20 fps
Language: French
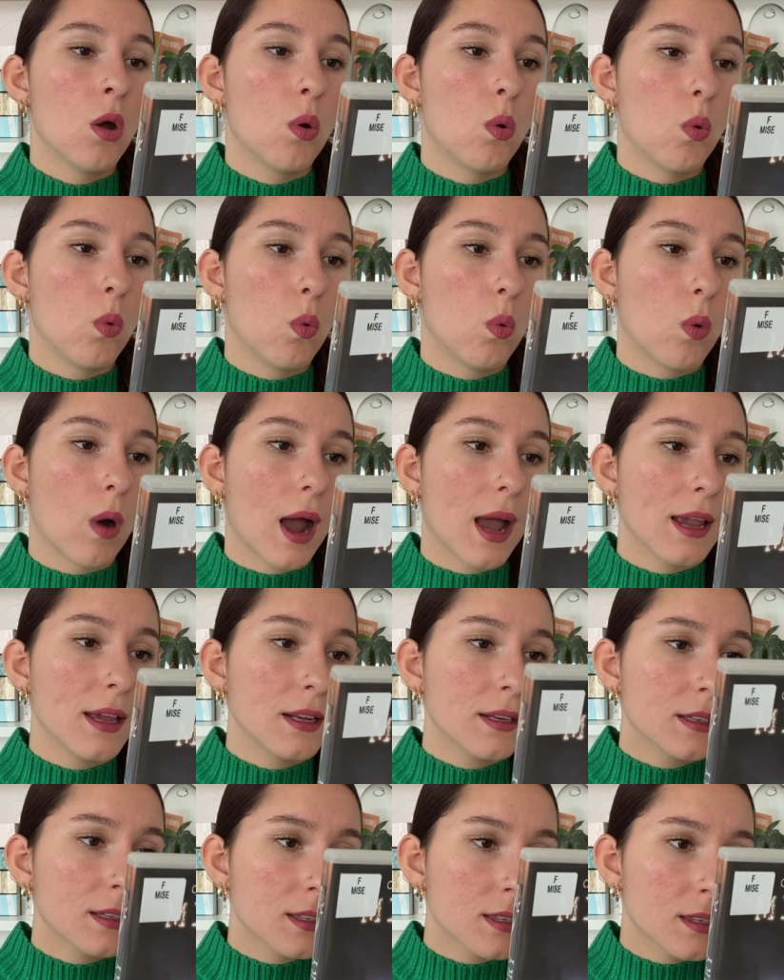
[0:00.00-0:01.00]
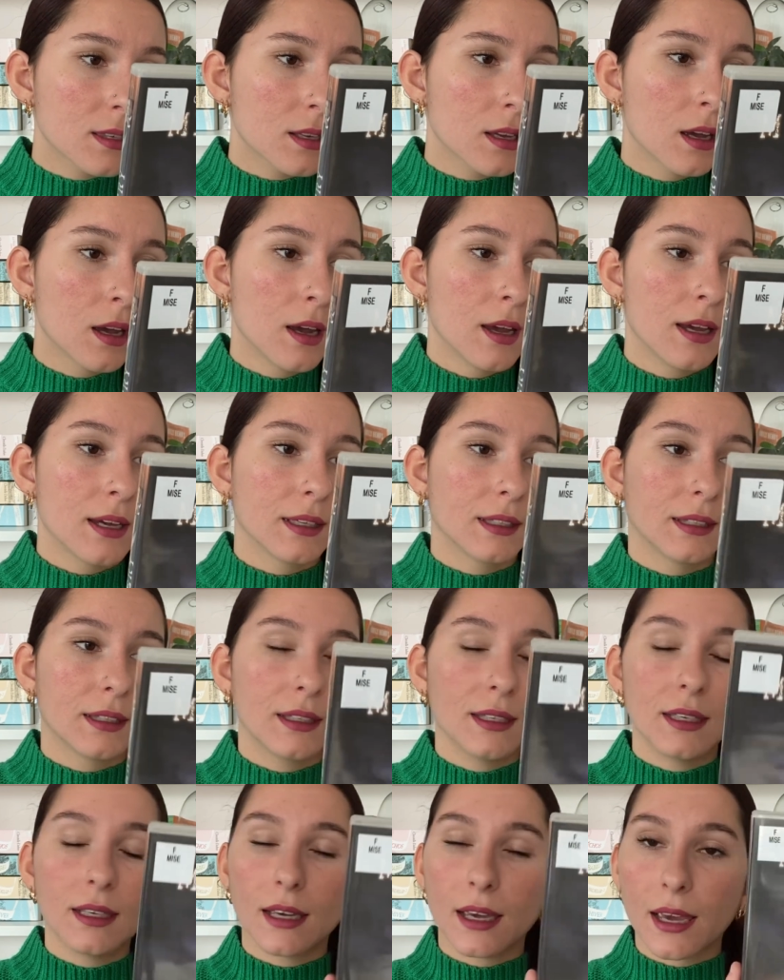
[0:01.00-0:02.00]
Wilkes
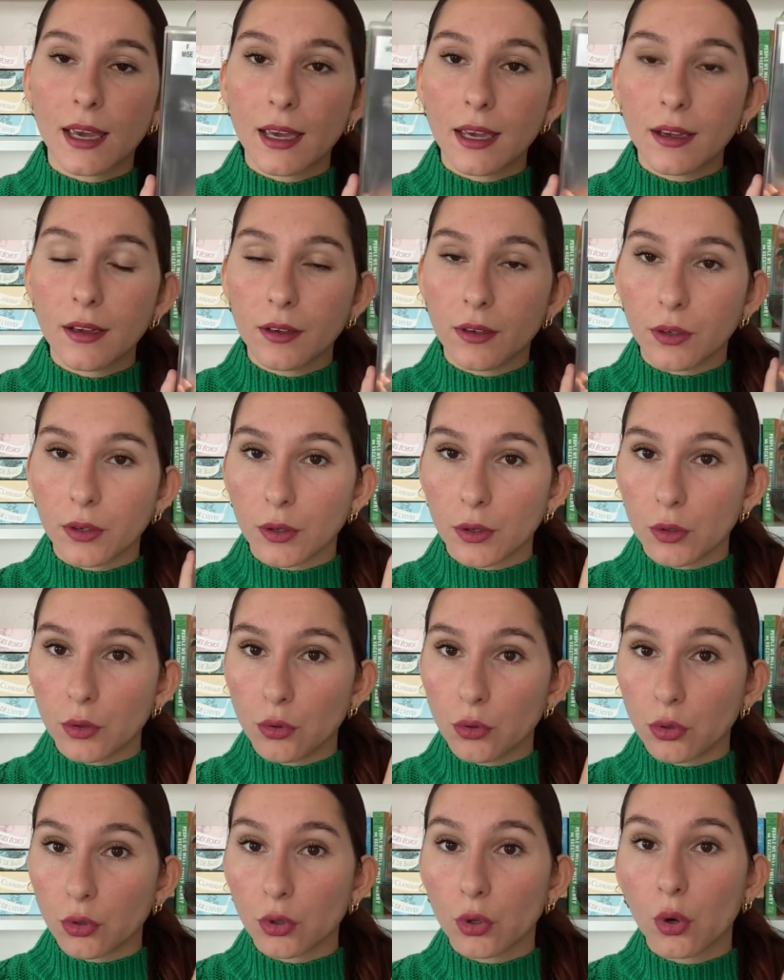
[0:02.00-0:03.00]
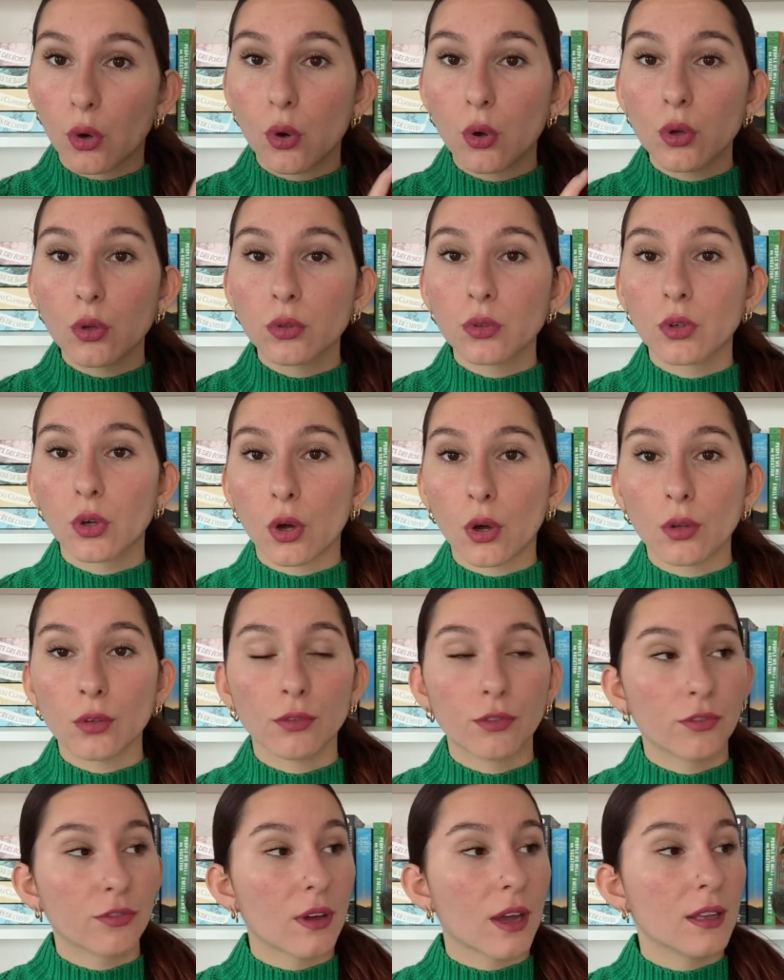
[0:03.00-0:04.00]
qui est une grande grande
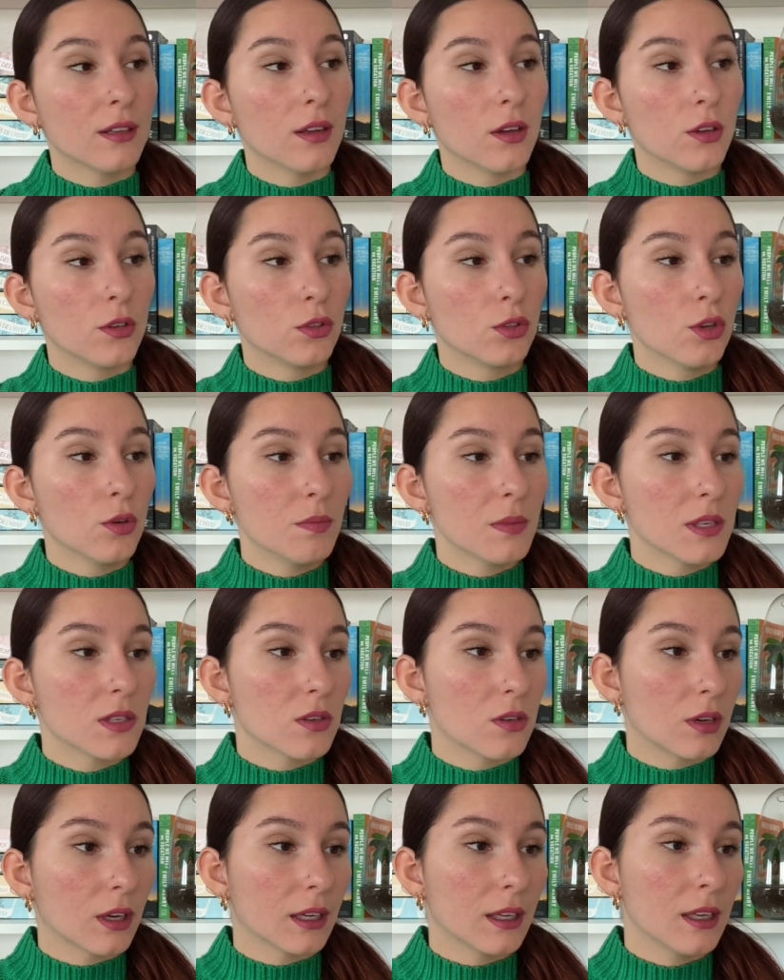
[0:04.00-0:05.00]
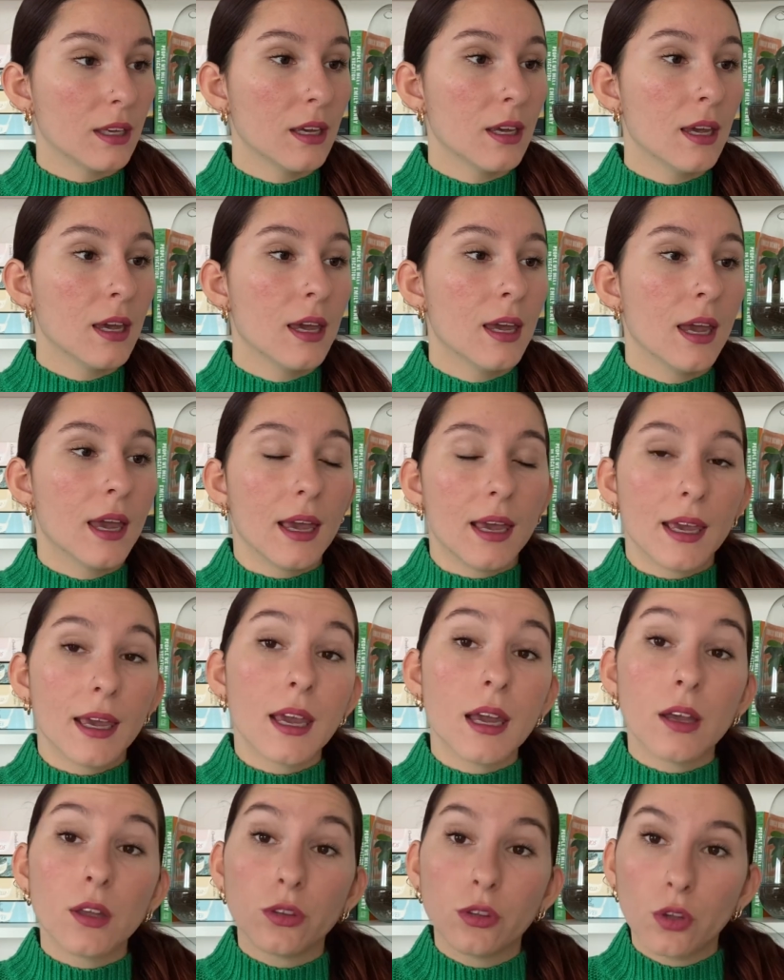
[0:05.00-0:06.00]
fan de Misery
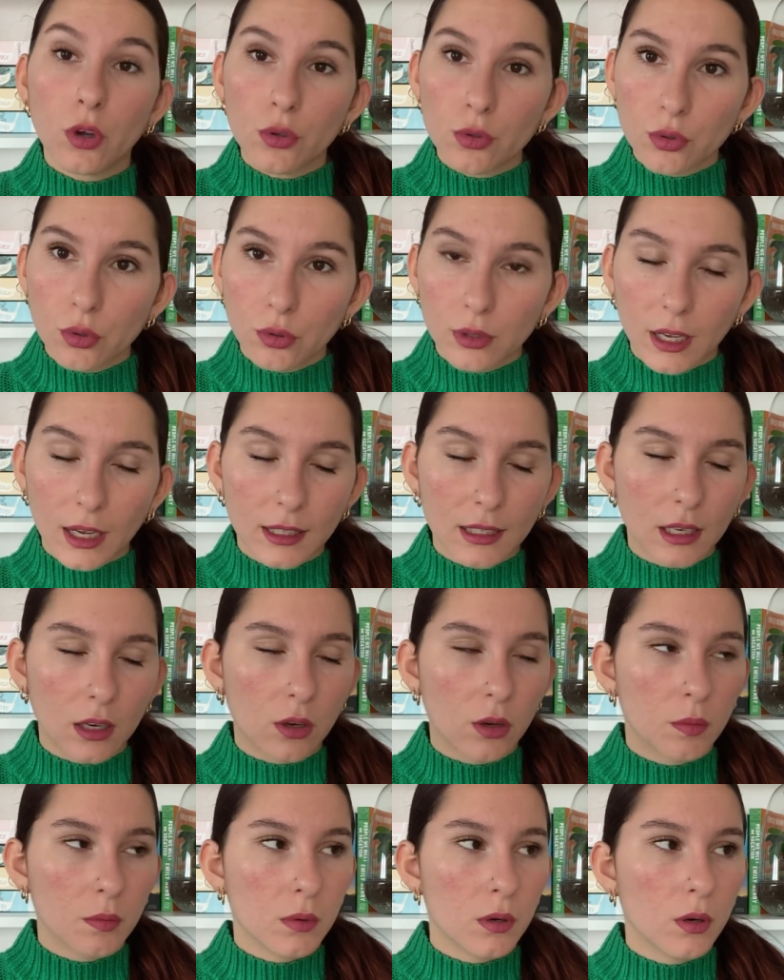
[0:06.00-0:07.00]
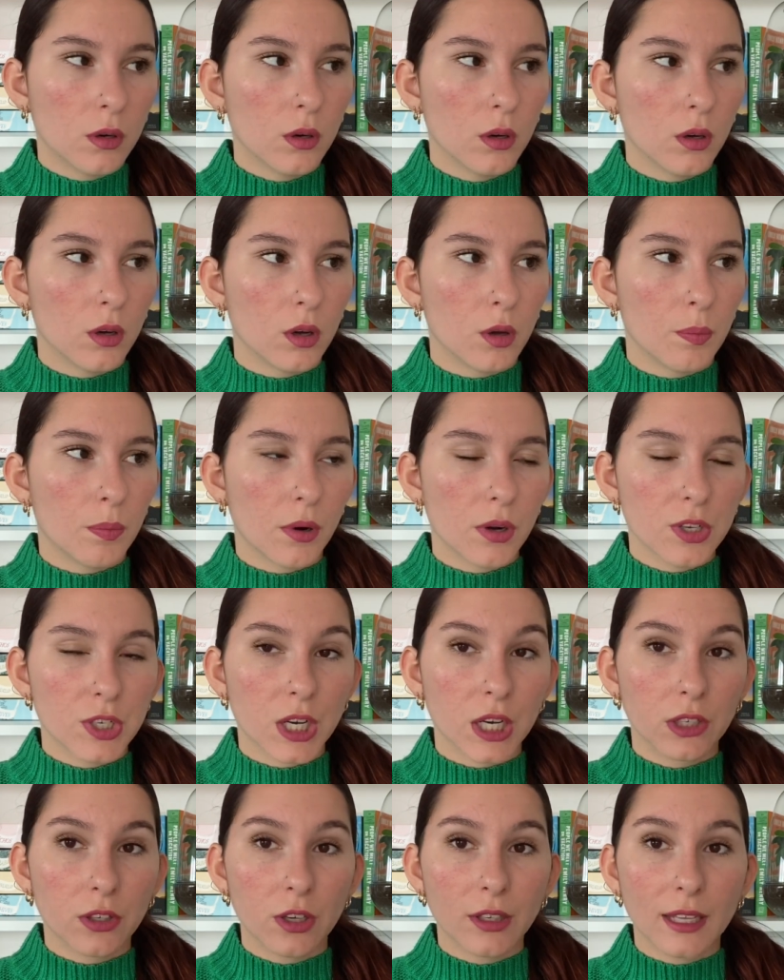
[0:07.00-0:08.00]
et dans son dernier roman, euh, Paul
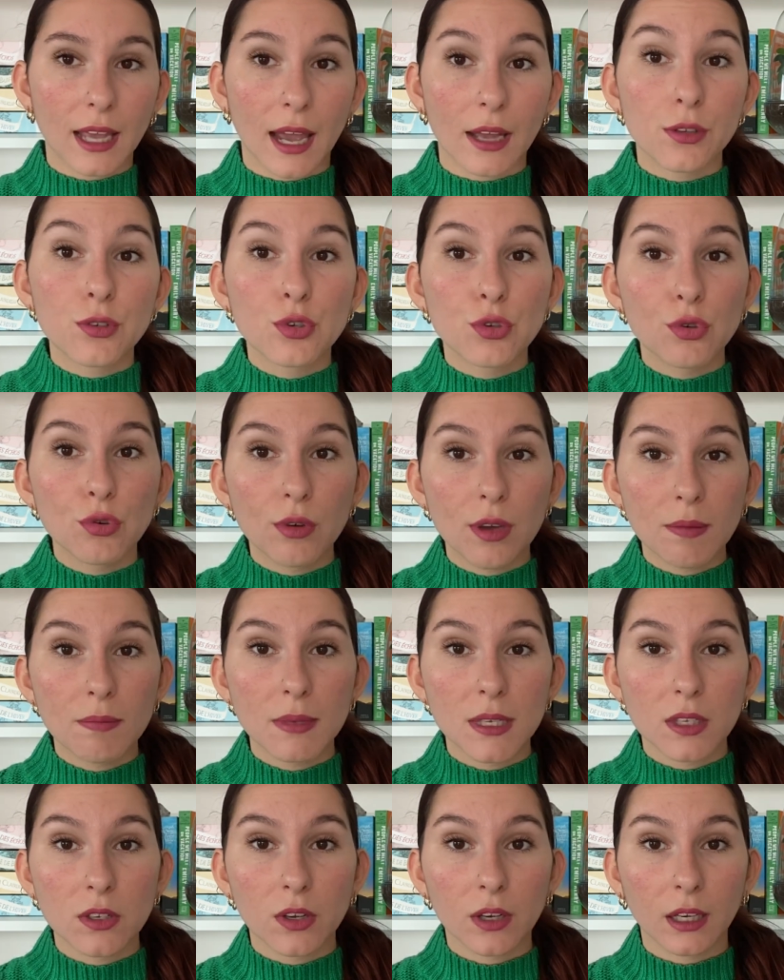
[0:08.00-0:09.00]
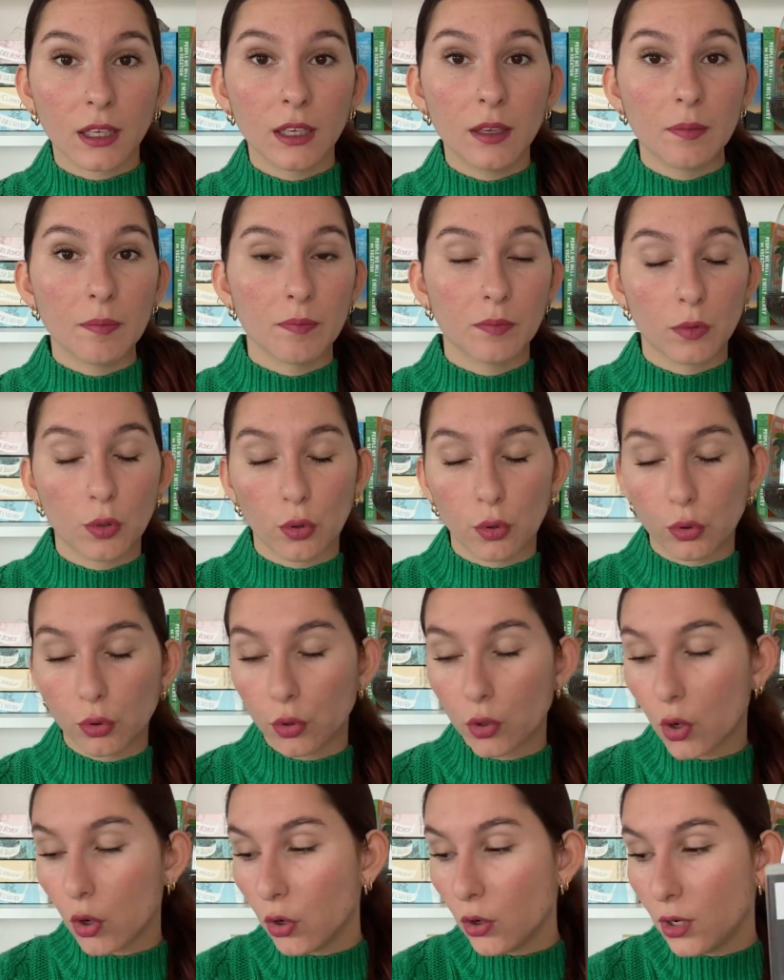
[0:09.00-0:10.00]
Sheldon a tué Misery, donc
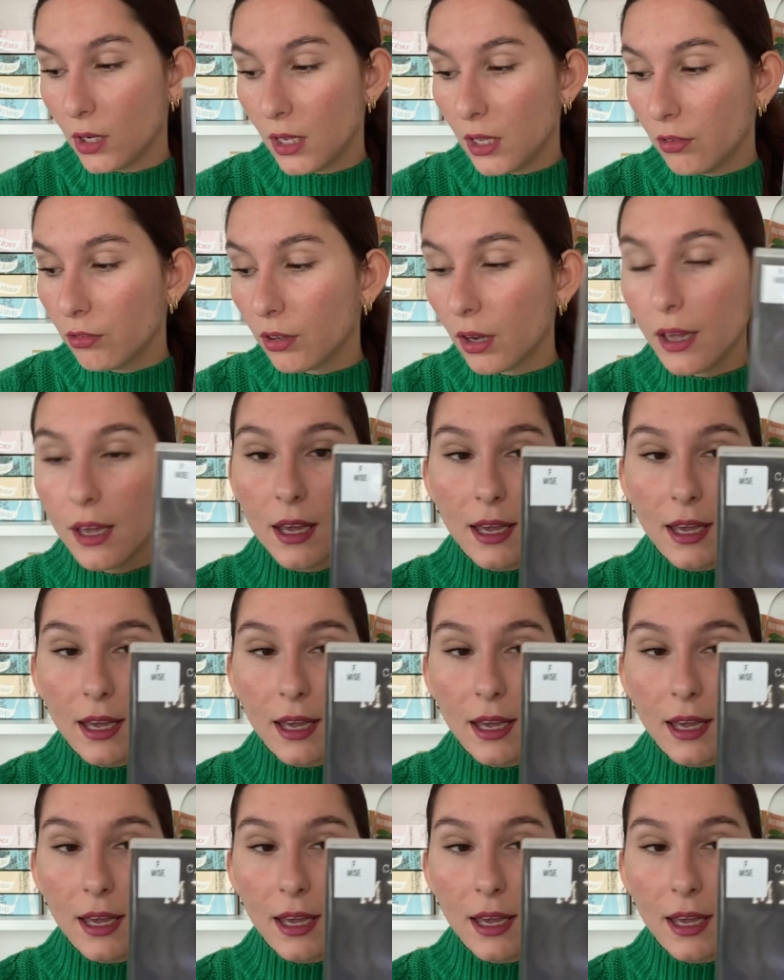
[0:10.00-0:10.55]
dans le livre,